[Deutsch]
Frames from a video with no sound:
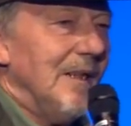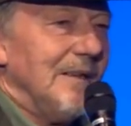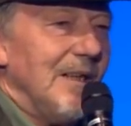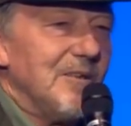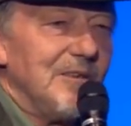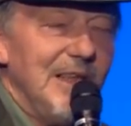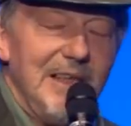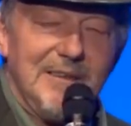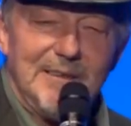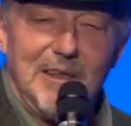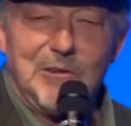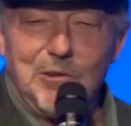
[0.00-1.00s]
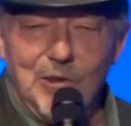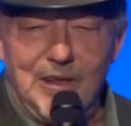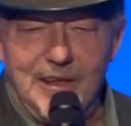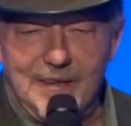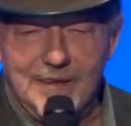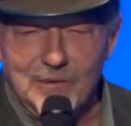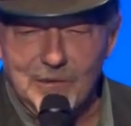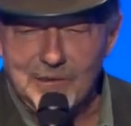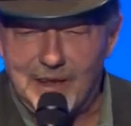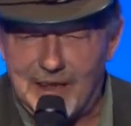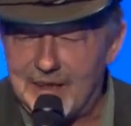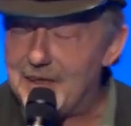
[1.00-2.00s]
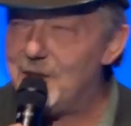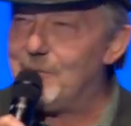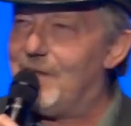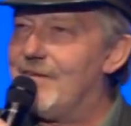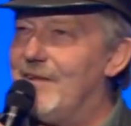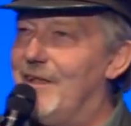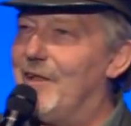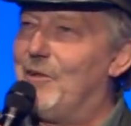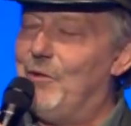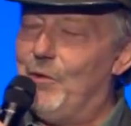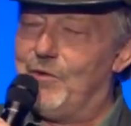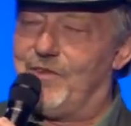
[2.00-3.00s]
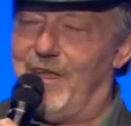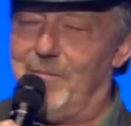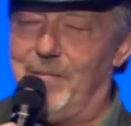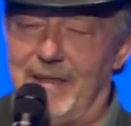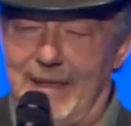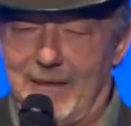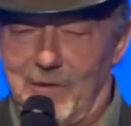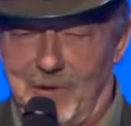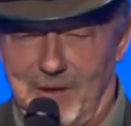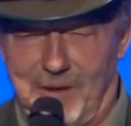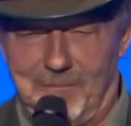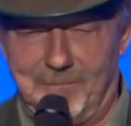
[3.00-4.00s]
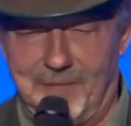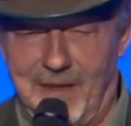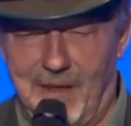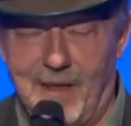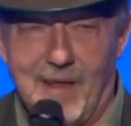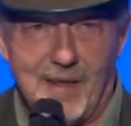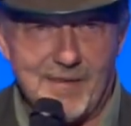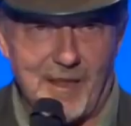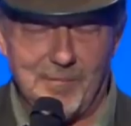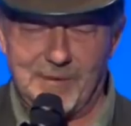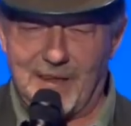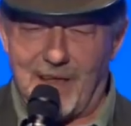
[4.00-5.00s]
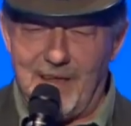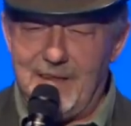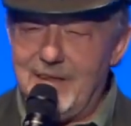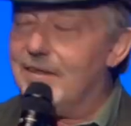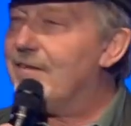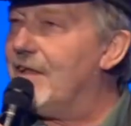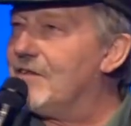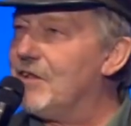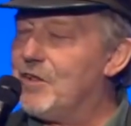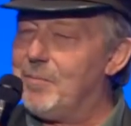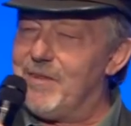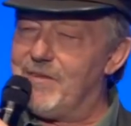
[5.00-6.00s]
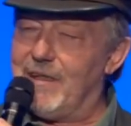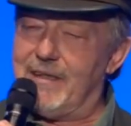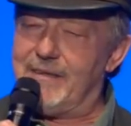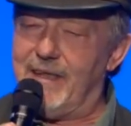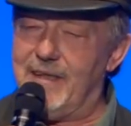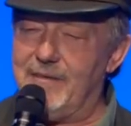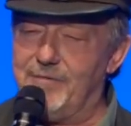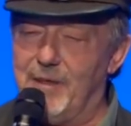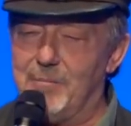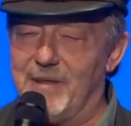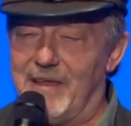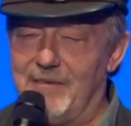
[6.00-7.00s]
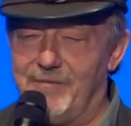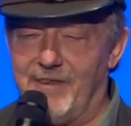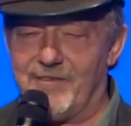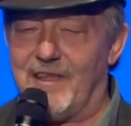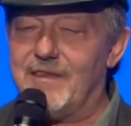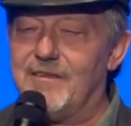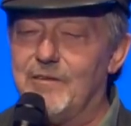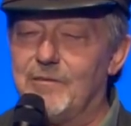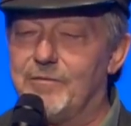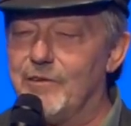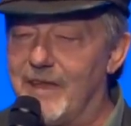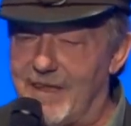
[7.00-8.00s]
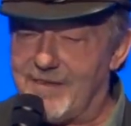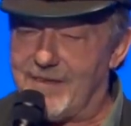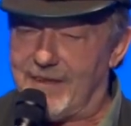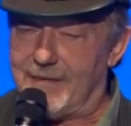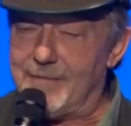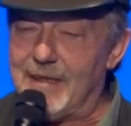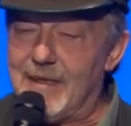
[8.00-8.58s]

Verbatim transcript: Das liegt natürlich unter anderem an seiner genügsamen Ernährung. Es gibt drei niedersächsische Spezialitäten, verbrannt, versalzen und von gestern.